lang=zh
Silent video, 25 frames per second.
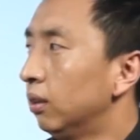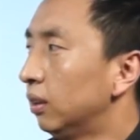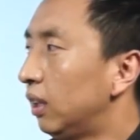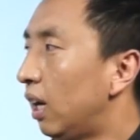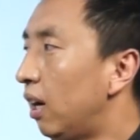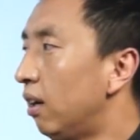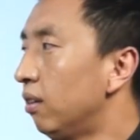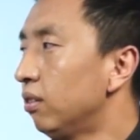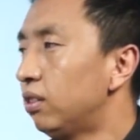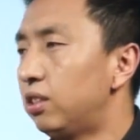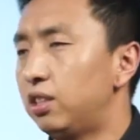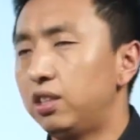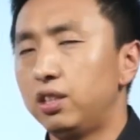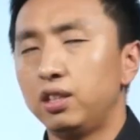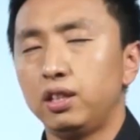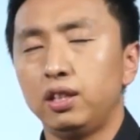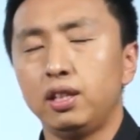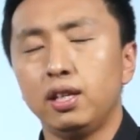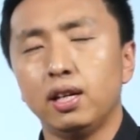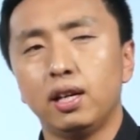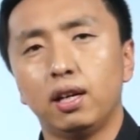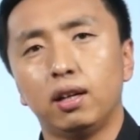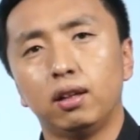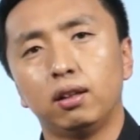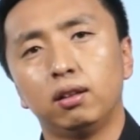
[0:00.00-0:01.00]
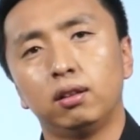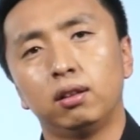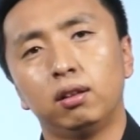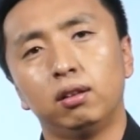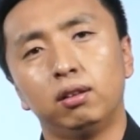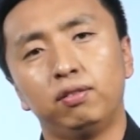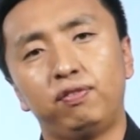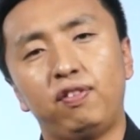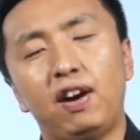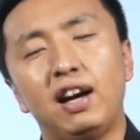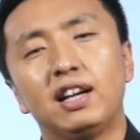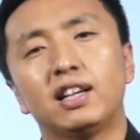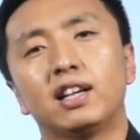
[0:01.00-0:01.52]
当企业
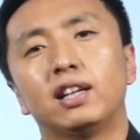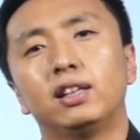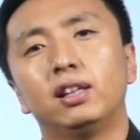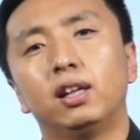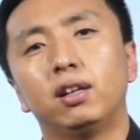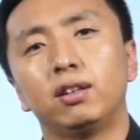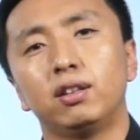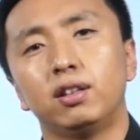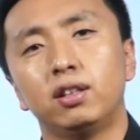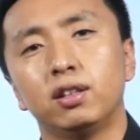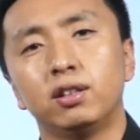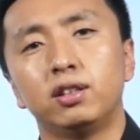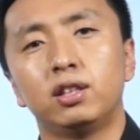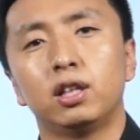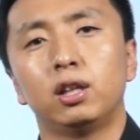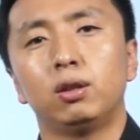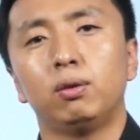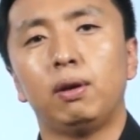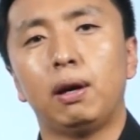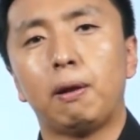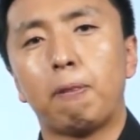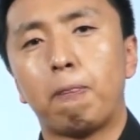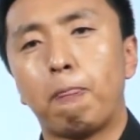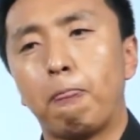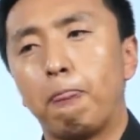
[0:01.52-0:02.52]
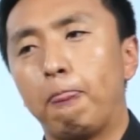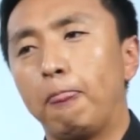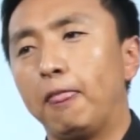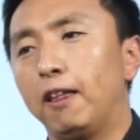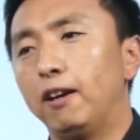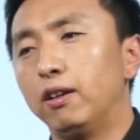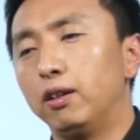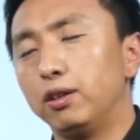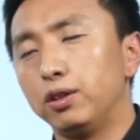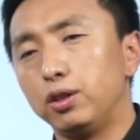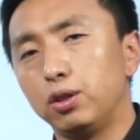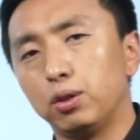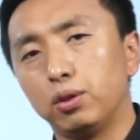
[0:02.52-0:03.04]
发展到一定阶段，
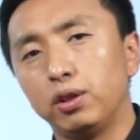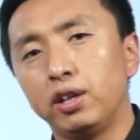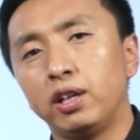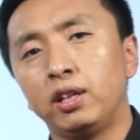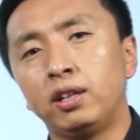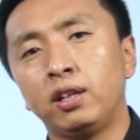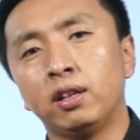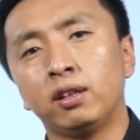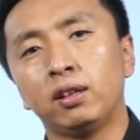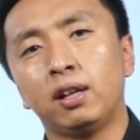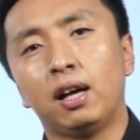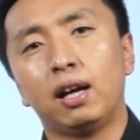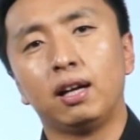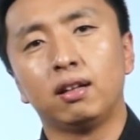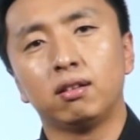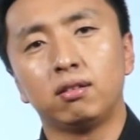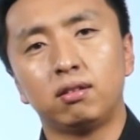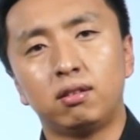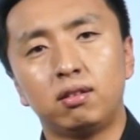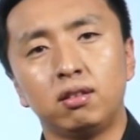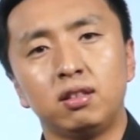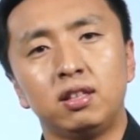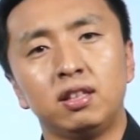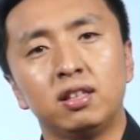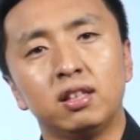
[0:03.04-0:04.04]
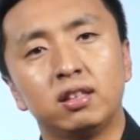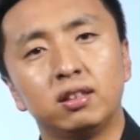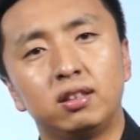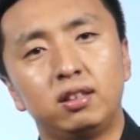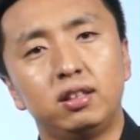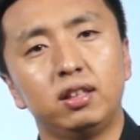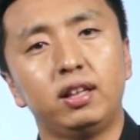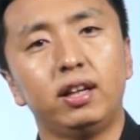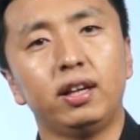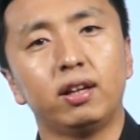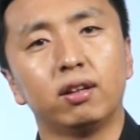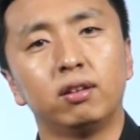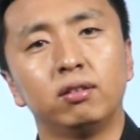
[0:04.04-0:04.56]
有了一定的资金的
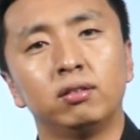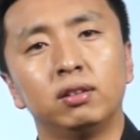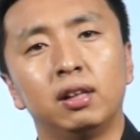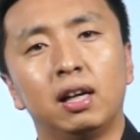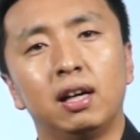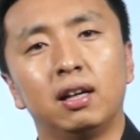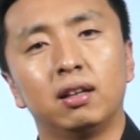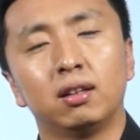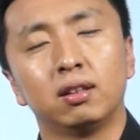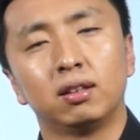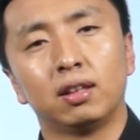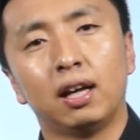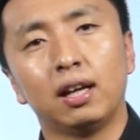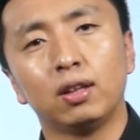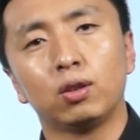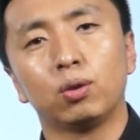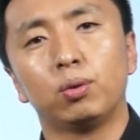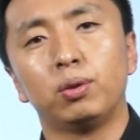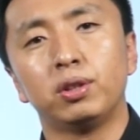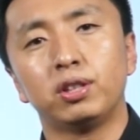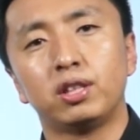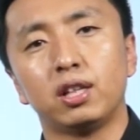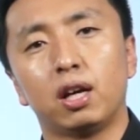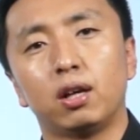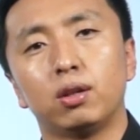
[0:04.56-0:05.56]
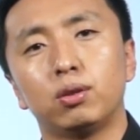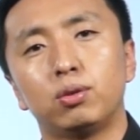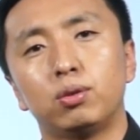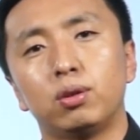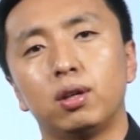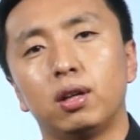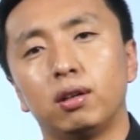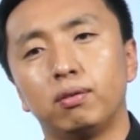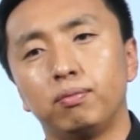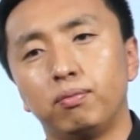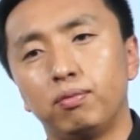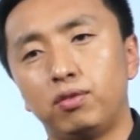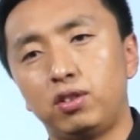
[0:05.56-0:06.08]
积累以后呢，他总会想要
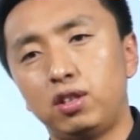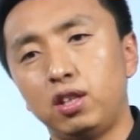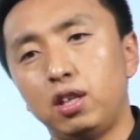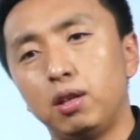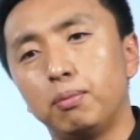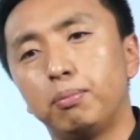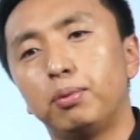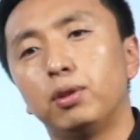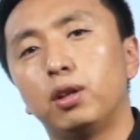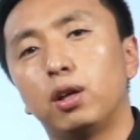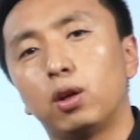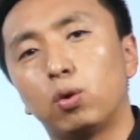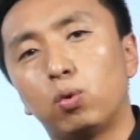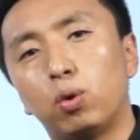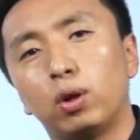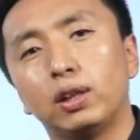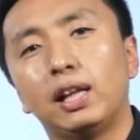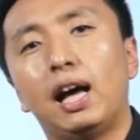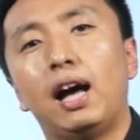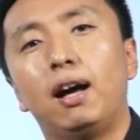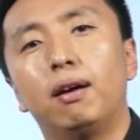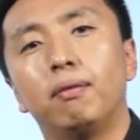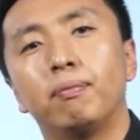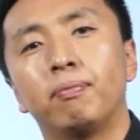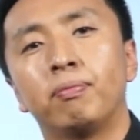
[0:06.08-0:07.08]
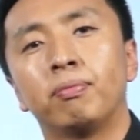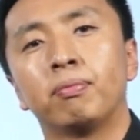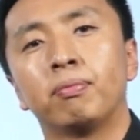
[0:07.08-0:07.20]
去进一步的扩大。